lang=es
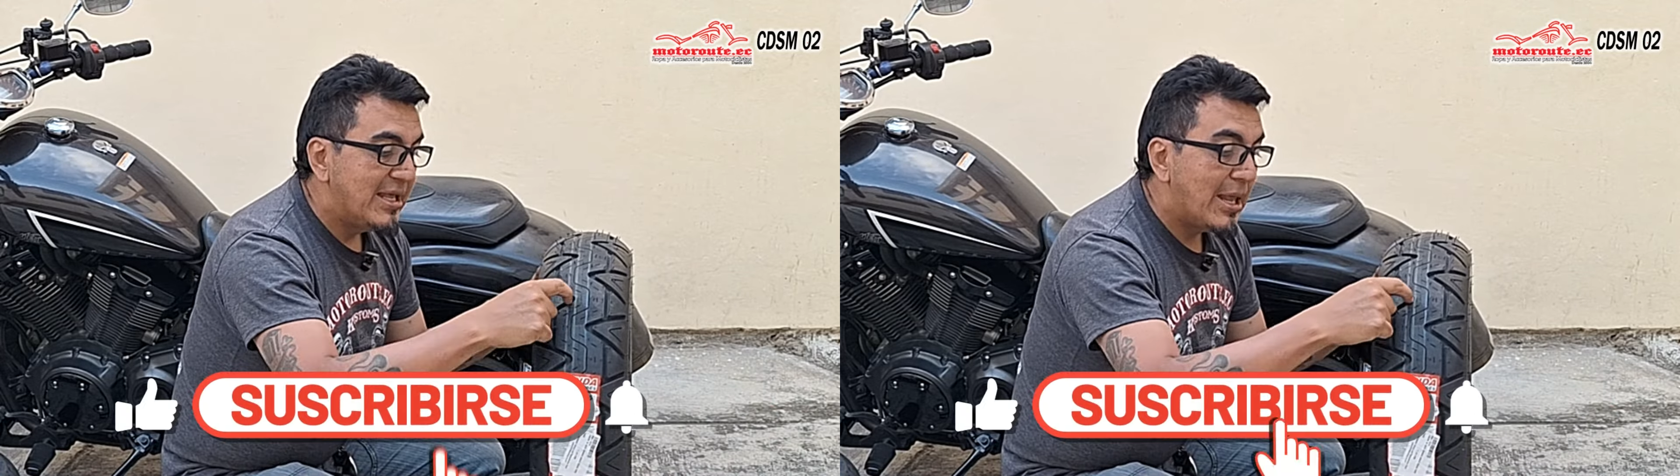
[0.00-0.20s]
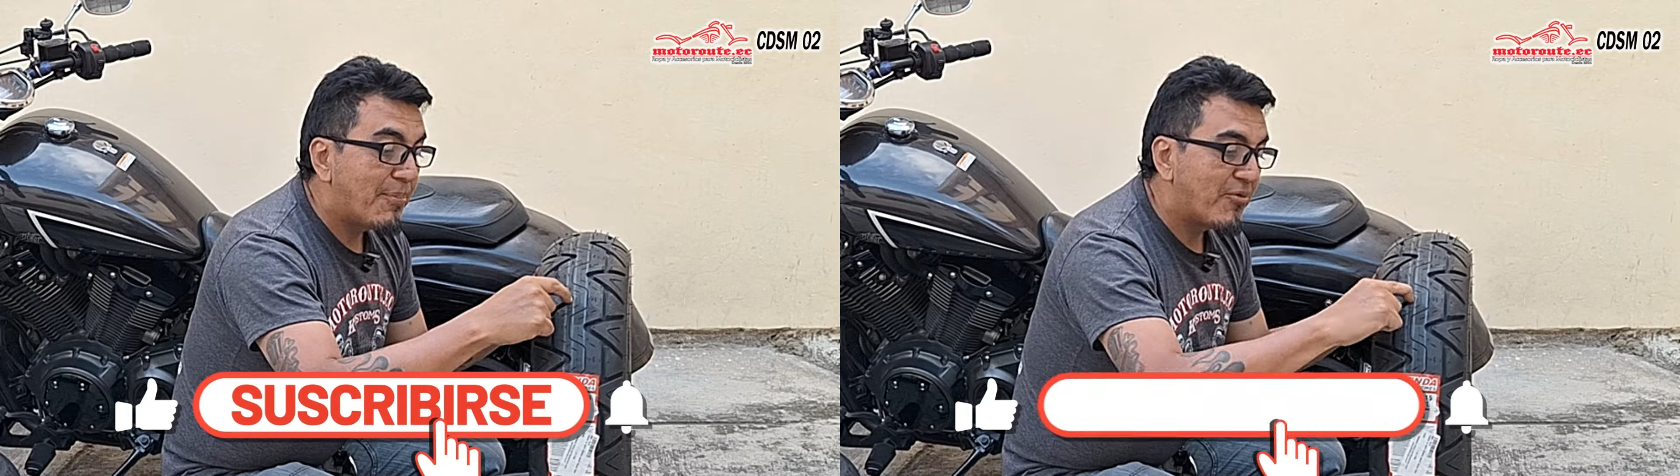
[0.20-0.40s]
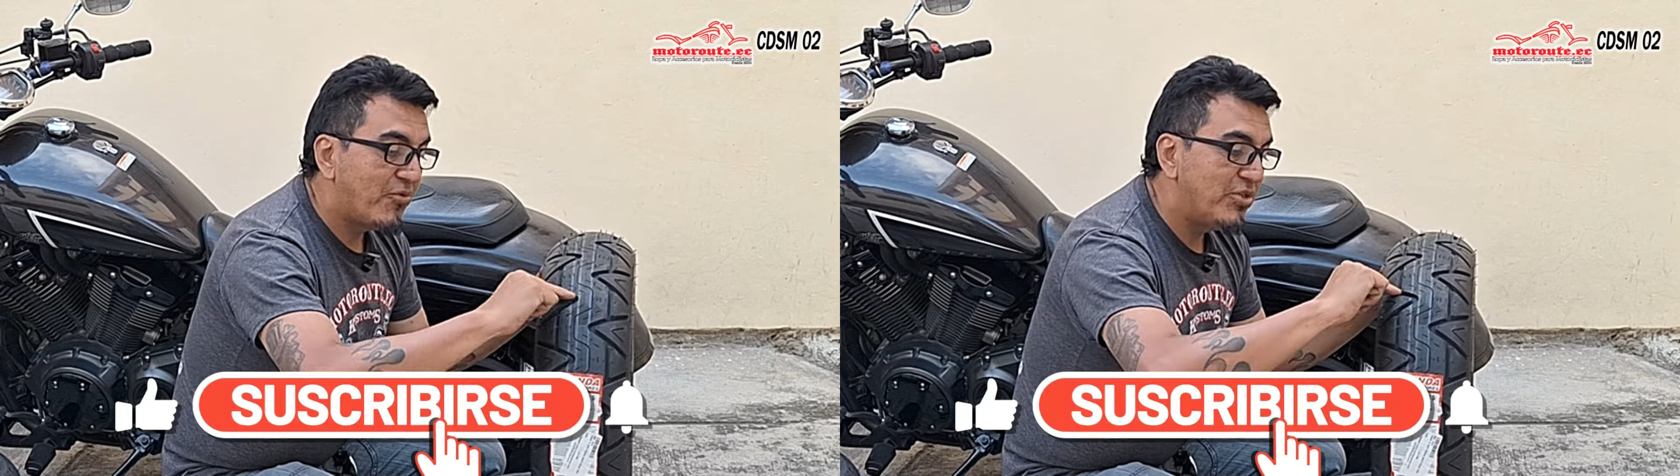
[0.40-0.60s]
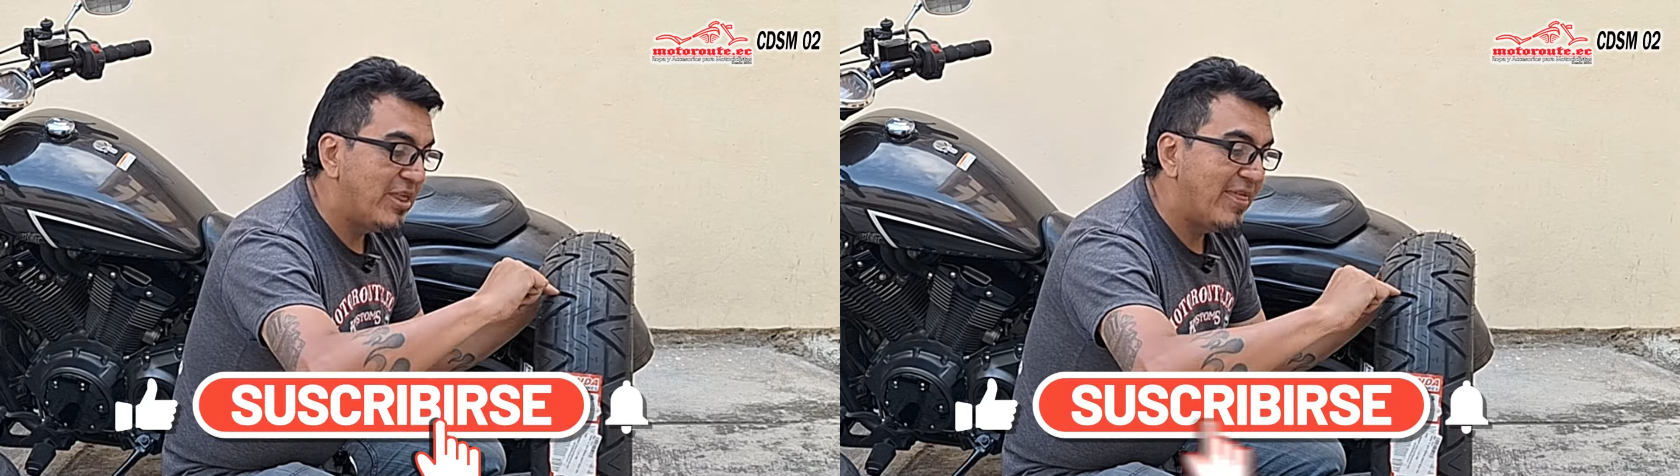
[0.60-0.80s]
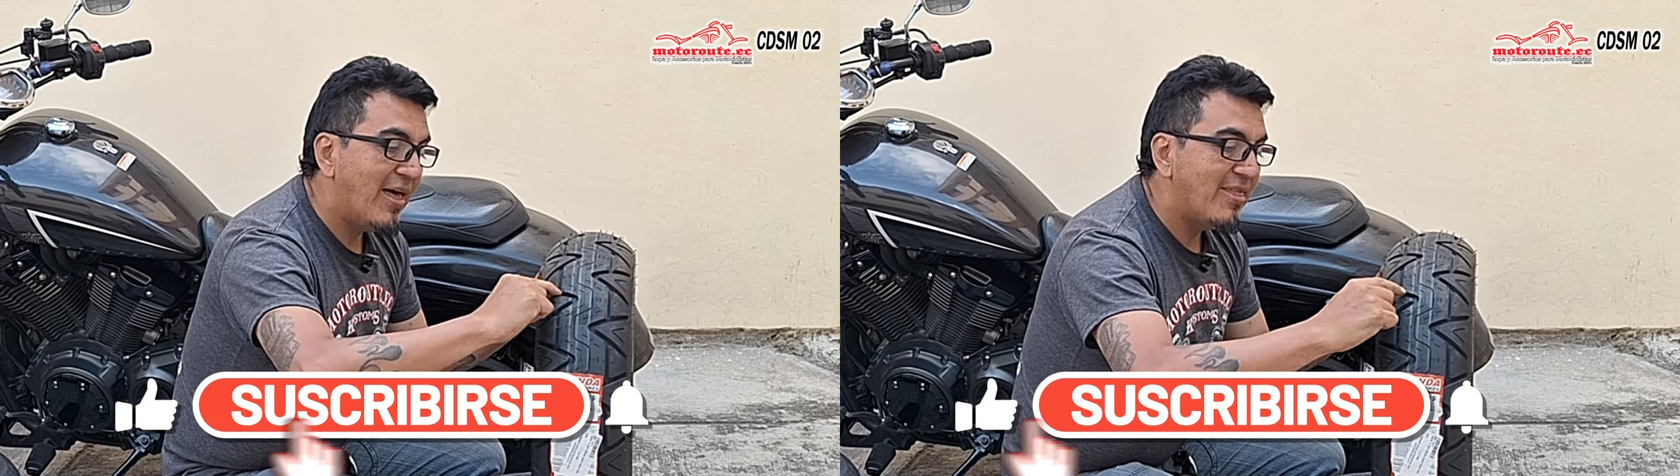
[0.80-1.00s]
la
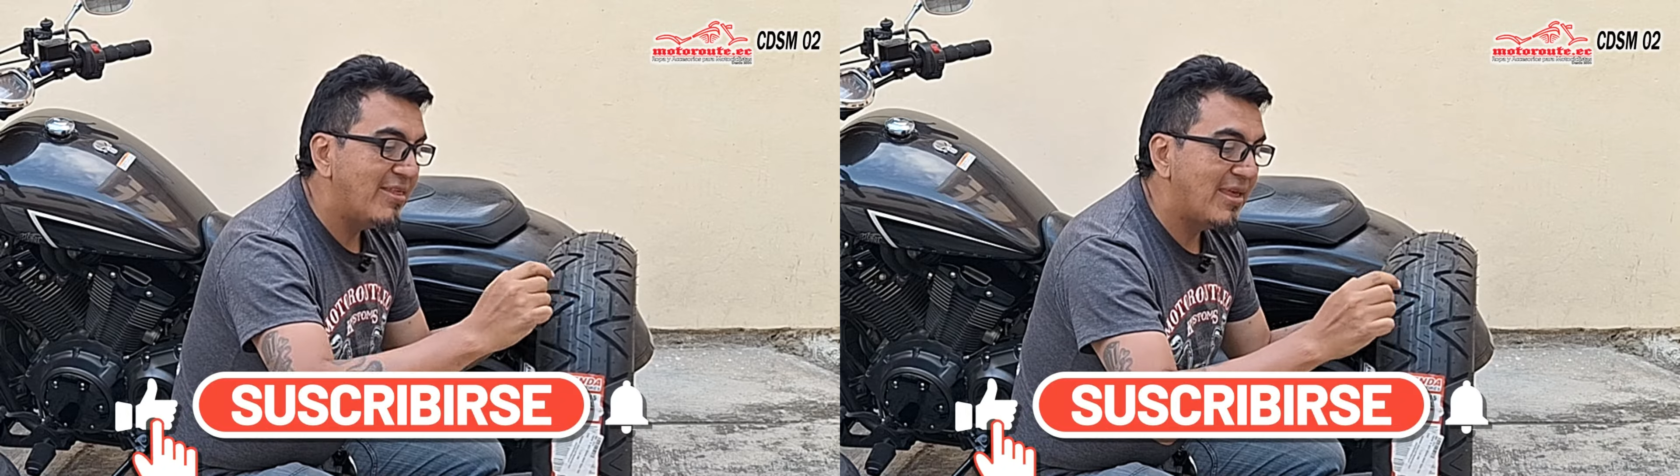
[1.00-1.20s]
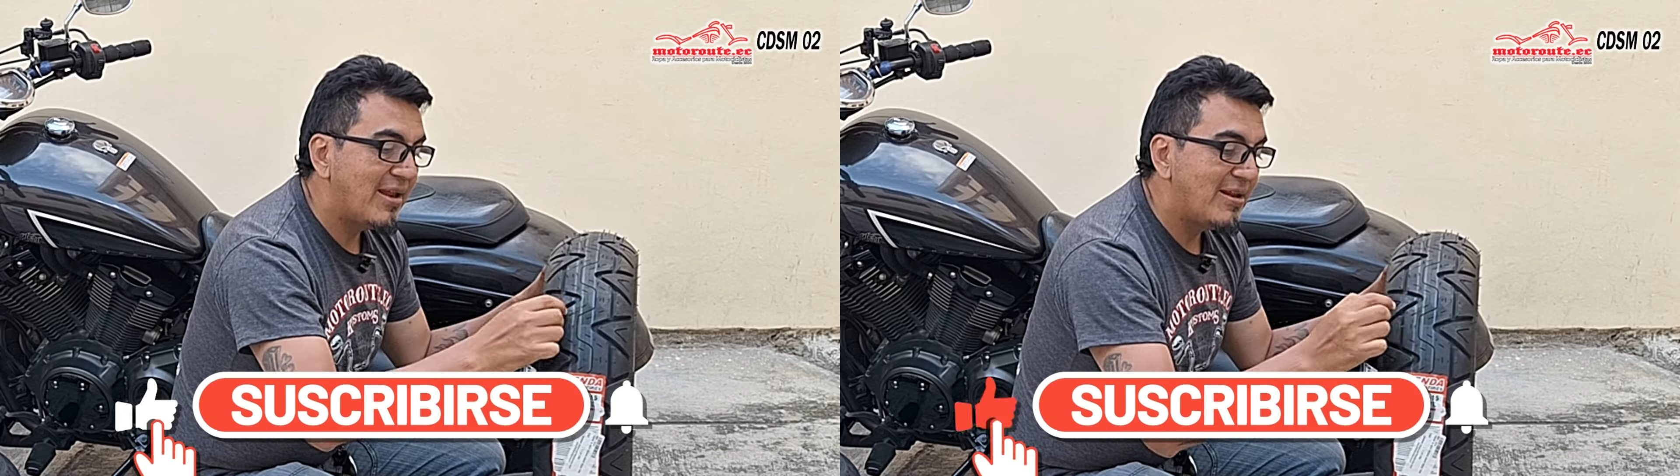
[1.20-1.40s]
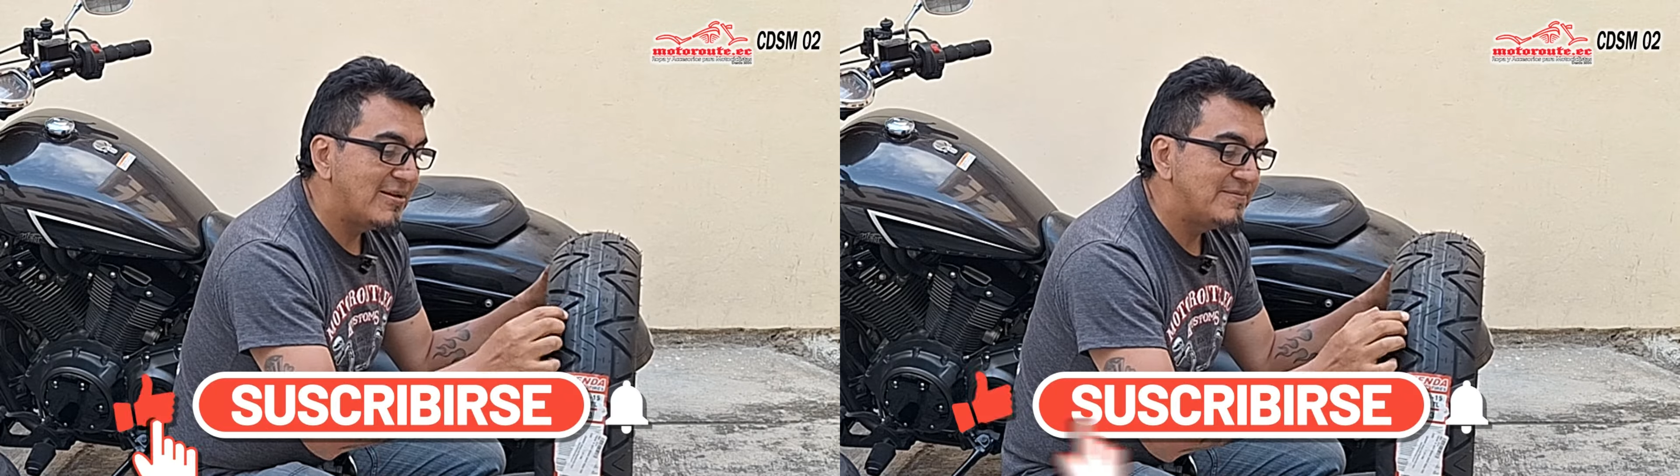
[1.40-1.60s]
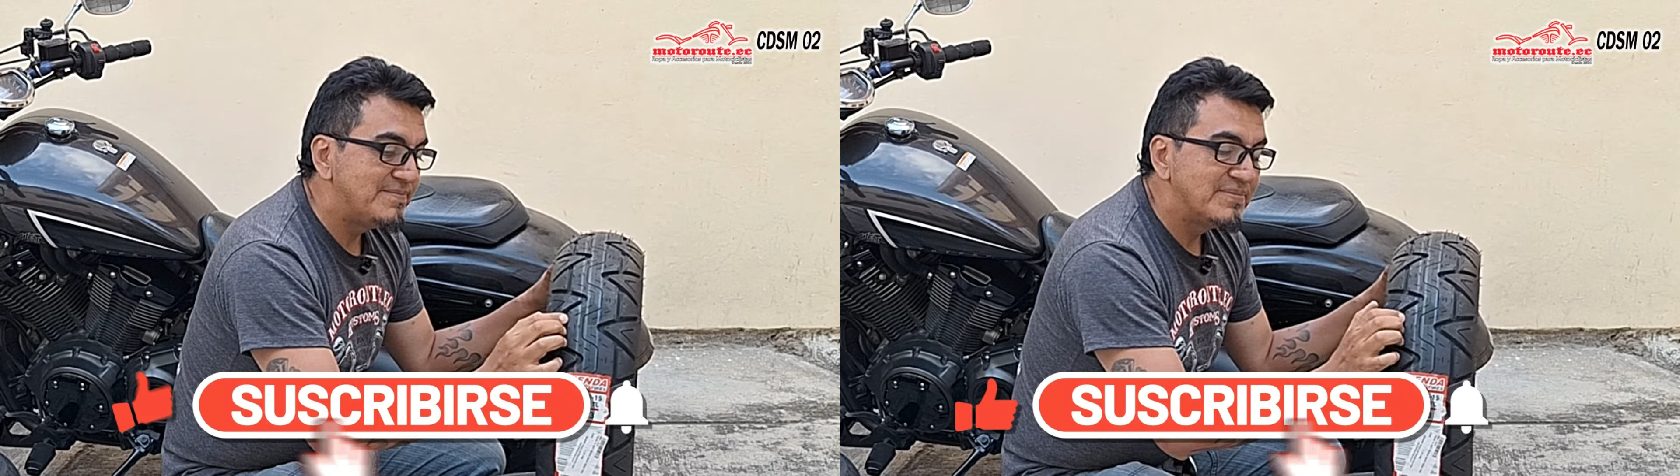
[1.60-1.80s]
profundidad del,